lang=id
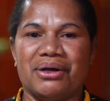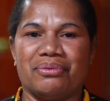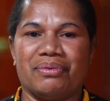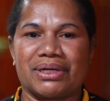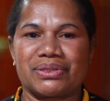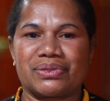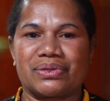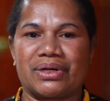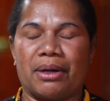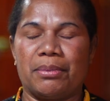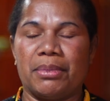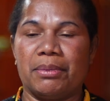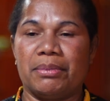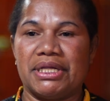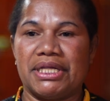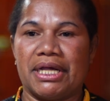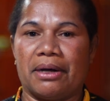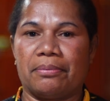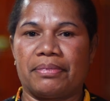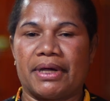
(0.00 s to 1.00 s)
Waktu kami
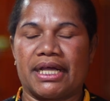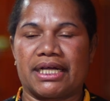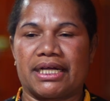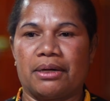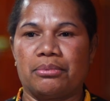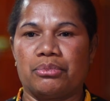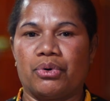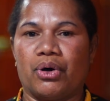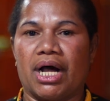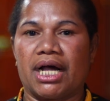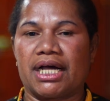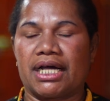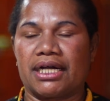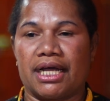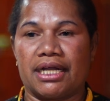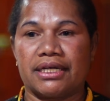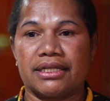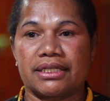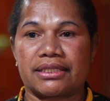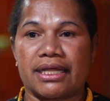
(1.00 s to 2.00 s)
menyampaikan bahwa akan
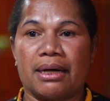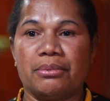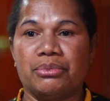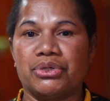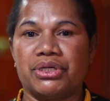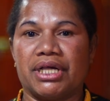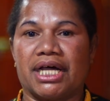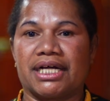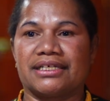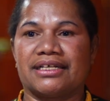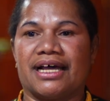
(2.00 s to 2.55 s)
ada tamu yang